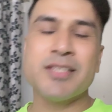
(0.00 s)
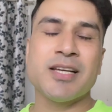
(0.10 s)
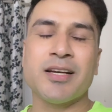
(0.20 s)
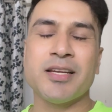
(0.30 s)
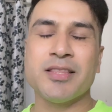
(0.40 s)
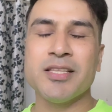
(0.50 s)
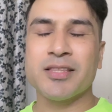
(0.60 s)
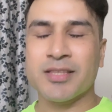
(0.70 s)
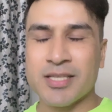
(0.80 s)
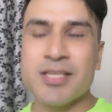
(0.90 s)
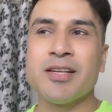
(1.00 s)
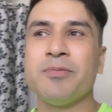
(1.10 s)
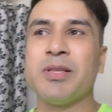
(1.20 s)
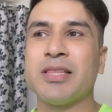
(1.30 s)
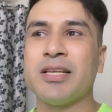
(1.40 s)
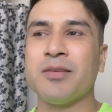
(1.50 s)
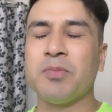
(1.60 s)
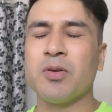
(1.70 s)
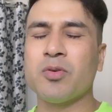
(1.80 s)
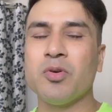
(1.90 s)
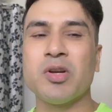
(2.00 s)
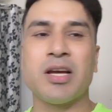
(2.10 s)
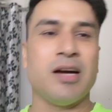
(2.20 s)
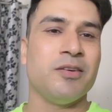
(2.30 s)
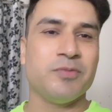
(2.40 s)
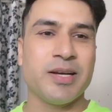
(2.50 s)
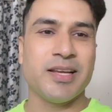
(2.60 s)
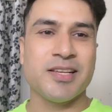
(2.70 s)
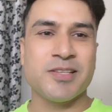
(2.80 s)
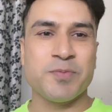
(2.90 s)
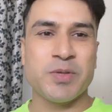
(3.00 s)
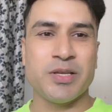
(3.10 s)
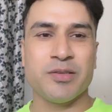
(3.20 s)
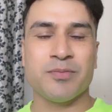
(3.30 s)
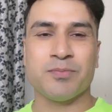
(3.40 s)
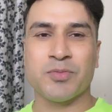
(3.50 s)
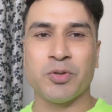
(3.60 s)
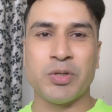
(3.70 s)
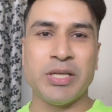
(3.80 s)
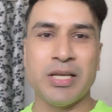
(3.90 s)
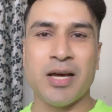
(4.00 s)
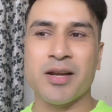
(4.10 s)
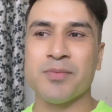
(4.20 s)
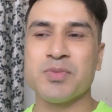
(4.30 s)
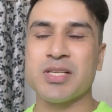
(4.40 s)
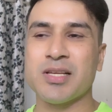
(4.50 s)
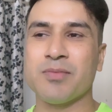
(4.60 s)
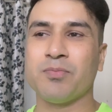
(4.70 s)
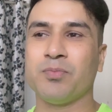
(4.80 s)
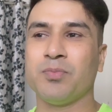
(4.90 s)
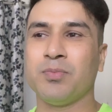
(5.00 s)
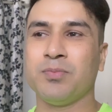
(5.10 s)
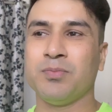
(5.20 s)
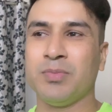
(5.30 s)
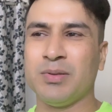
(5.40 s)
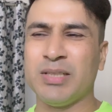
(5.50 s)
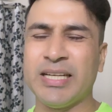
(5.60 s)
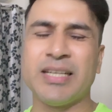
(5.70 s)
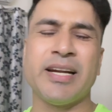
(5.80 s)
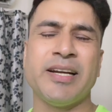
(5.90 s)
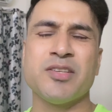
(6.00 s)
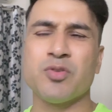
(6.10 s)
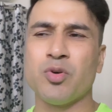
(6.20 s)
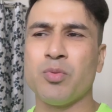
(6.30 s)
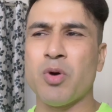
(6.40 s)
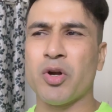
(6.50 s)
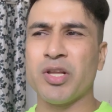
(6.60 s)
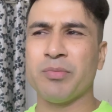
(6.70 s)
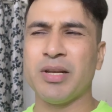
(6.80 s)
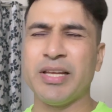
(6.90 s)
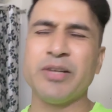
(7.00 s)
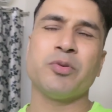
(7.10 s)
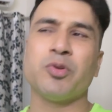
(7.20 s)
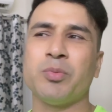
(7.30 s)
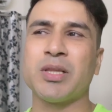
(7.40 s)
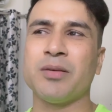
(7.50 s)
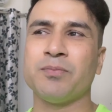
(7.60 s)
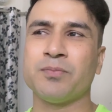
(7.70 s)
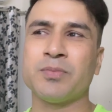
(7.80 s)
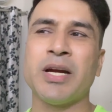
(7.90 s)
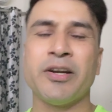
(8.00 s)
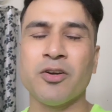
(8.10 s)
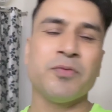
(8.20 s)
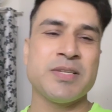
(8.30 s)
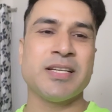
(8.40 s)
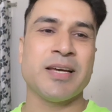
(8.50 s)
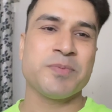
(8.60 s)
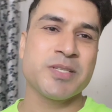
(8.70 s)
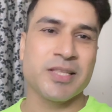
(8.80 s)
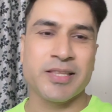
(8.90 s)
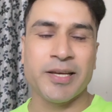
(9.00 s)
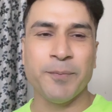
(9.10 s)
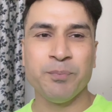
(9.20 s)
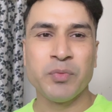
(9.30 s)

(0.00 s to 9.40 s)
जाकर इतनी तसल्ली मिलती है ना बिल्कुल काम वगैरह सबसे छुट्टी आराम से लेट नाइट सो मॉर्निंग में लेट उठो मतलब काइंड ऑफ इसी टाइप से चलता है